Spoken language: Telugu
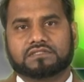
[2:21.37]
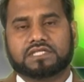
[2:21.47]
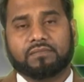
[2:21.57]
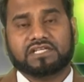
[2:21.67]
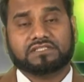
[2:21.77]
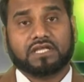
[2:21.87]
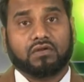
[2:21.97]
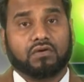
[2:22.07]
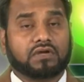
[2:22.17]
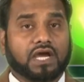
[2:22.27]
సమస్త
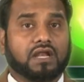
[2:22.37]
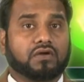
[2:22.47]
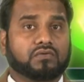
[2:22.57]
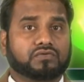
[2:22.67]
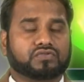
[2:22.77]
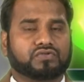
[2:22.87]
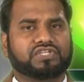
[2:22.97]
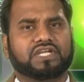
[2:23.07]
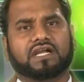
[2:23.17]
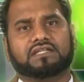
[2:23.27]
లోకాలకు
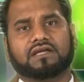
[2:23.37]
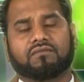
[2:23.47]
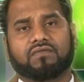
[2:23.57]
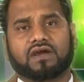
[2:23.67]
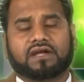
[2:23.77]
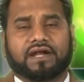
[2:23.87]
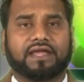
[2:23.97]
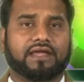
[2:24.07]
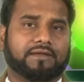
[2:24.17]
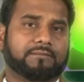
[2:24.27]
సృష్టికర్త ఒక్కడే